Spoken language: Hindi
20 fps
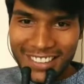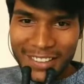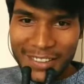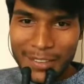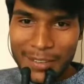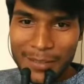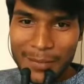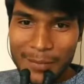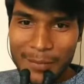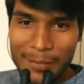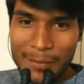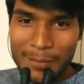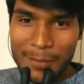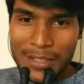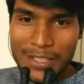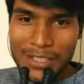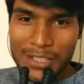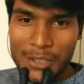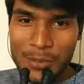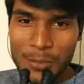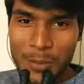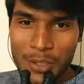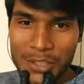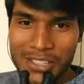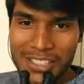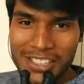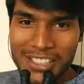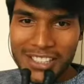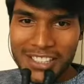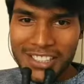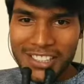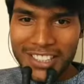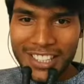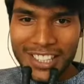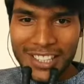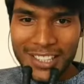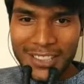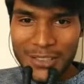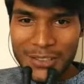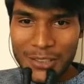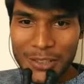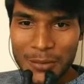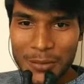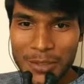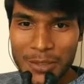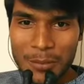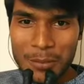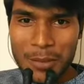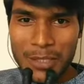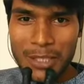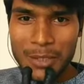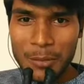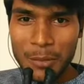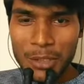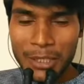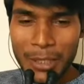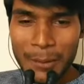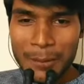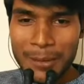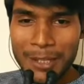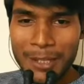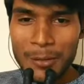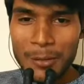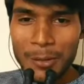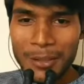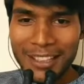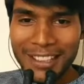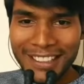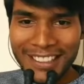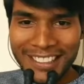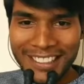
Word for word: बिंज वॉचिंग थैंक यू सो मच बिंज बोलते हैं बिंग बोलते हैं